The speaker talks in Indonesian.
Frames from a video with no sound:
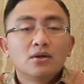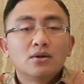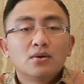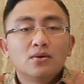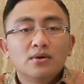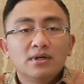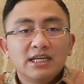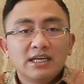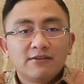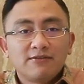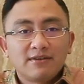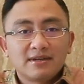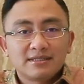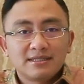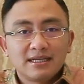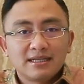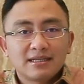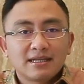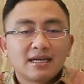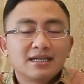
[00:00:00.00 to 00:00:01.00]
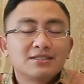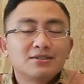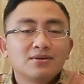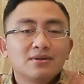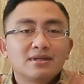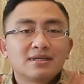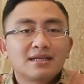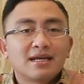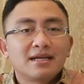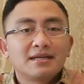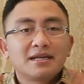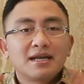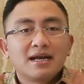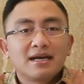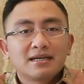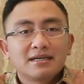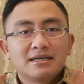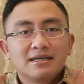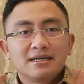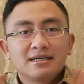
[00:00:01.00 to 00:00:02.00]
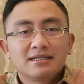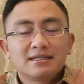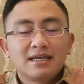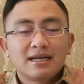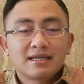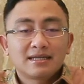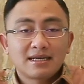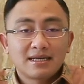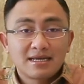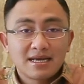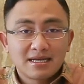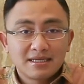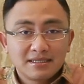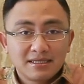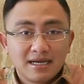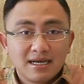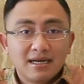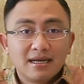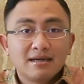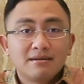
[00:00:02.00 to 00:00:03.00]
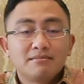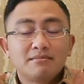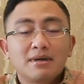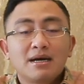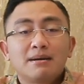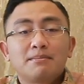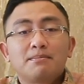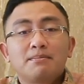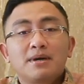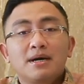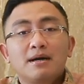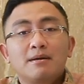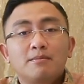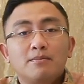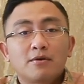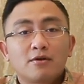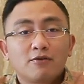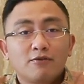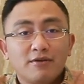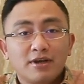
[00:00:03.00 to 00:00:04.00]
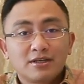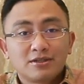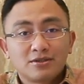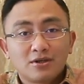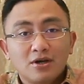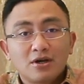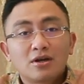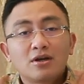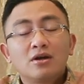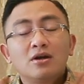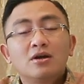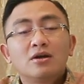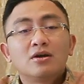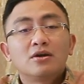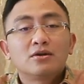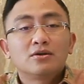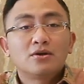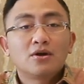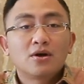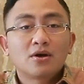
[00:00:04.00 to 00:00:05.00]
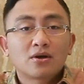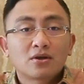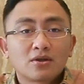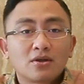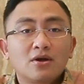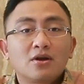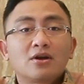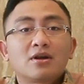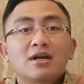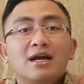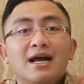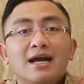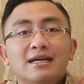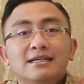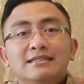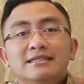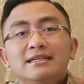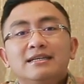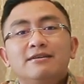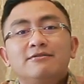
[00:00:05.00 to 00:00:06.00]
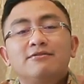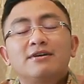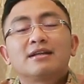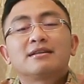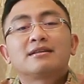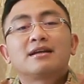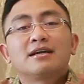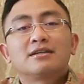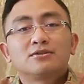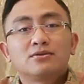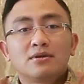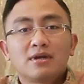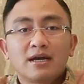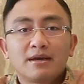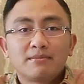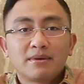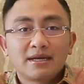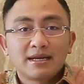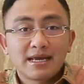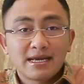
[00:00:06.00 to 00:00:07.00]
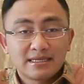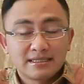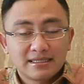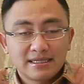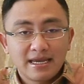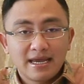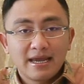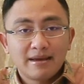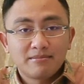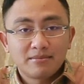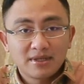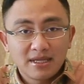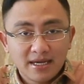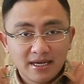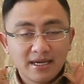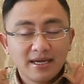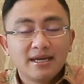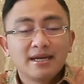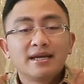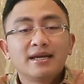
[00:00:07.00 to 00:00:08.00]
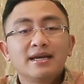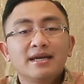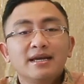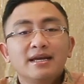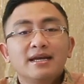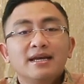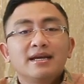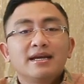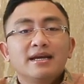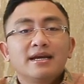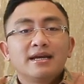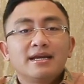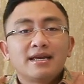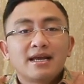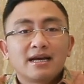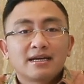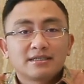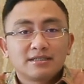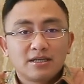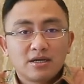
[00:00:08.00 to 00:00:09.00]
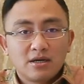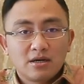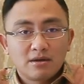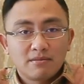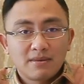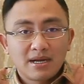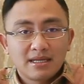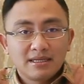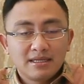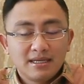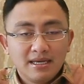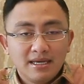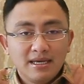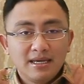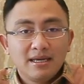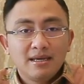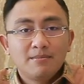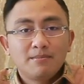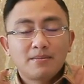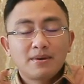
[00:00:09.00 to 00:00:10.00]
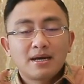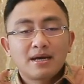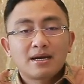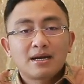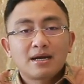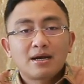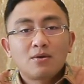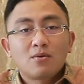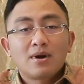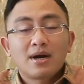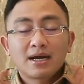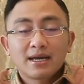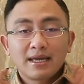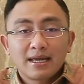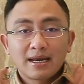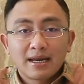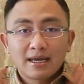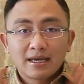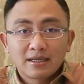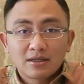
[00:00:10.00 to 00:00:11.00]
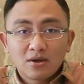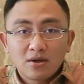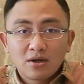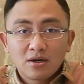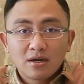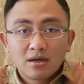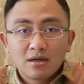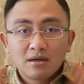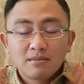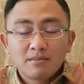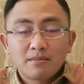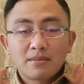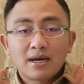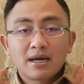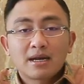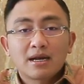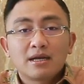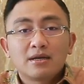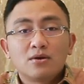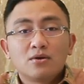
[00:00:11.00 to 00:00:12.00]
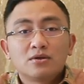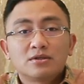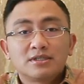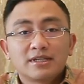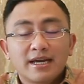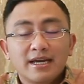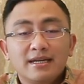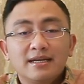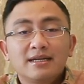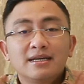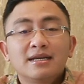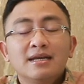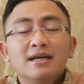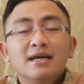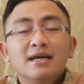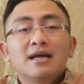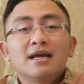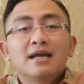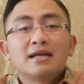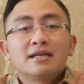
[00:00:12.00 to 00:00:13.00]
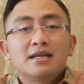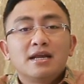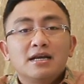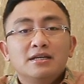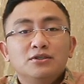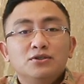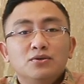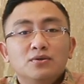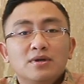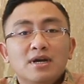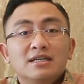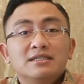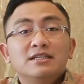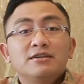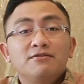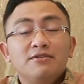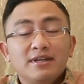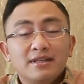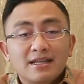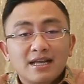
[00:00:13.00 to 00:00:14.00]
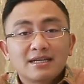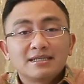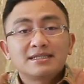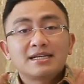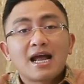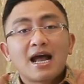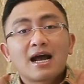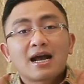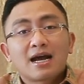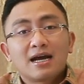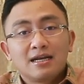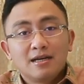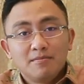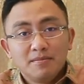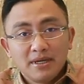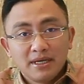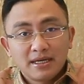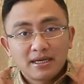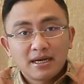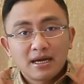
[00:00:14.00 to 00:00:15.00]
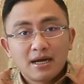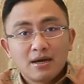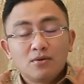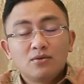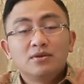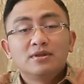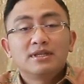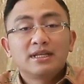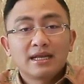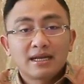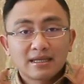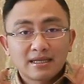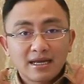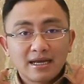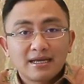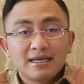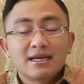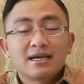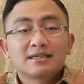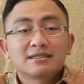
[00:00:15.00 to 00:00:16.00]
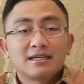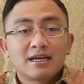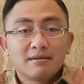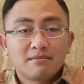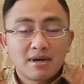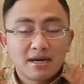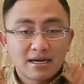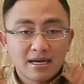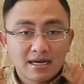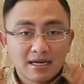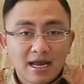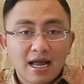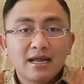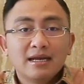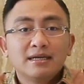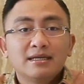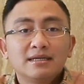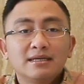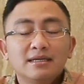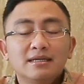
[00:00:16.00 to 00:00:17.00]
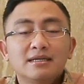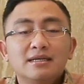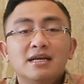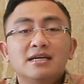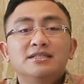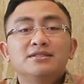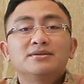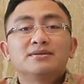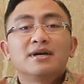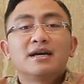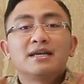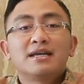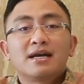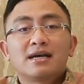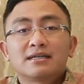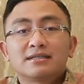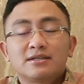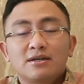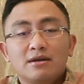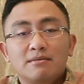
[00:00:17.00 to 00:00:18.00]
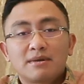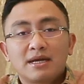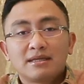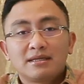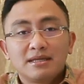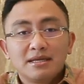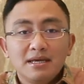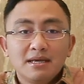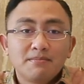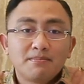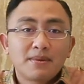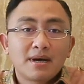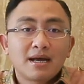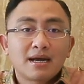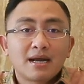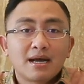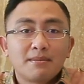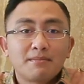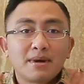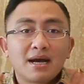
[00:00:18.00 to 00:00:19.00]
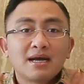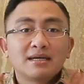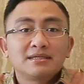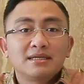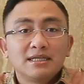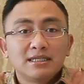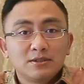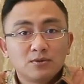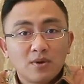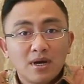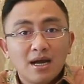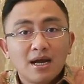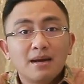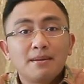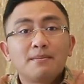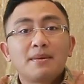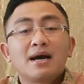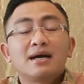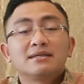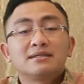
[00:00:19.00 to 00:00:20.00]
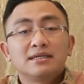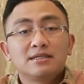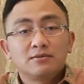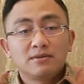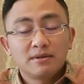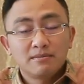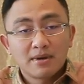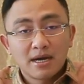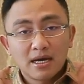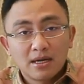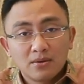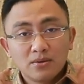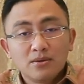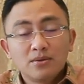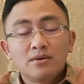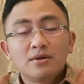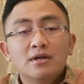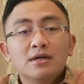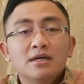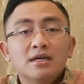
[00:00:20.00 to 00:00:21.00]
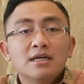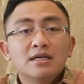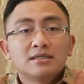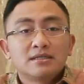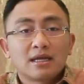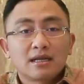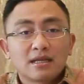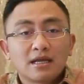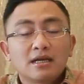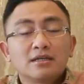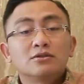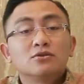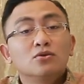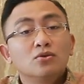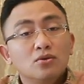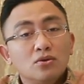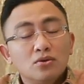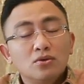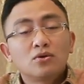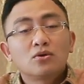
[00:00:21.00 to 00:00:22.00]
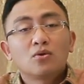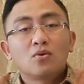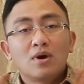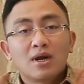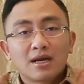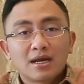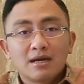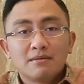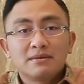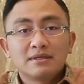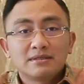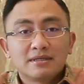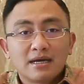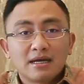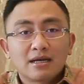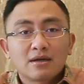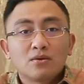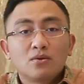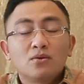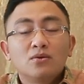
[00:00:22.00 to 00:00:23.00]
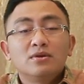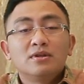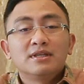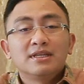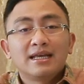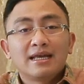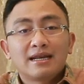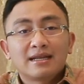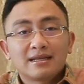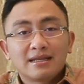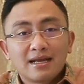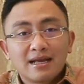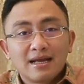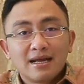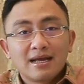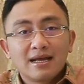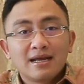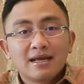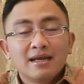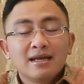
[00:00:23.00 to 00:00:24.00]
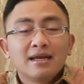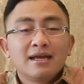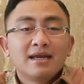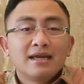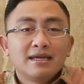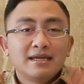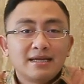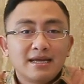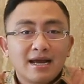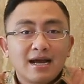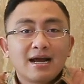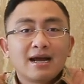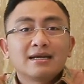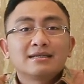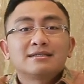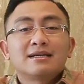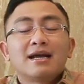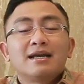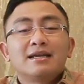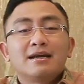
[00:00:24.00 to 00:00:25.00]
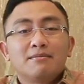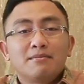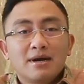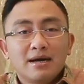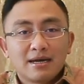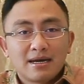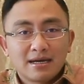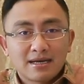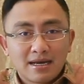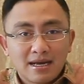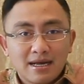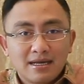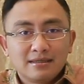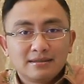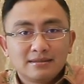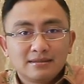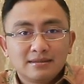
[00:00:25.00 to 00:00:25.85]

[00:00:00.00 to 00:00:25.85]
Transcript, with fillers: Universitas Sultan Ageng Tirtayasa, Bapak Profesor Dr. Haji Fatah Sulaiman ST.NT. Yang saya hormati para wakil rektor, para dosen, dan juga civitas akademika Untirta yang saya banggakan dan juga yang saya hormati para mahasiswa, mahasiswi baru serta seluruh keluarga besar Untirta yang saya banggakan.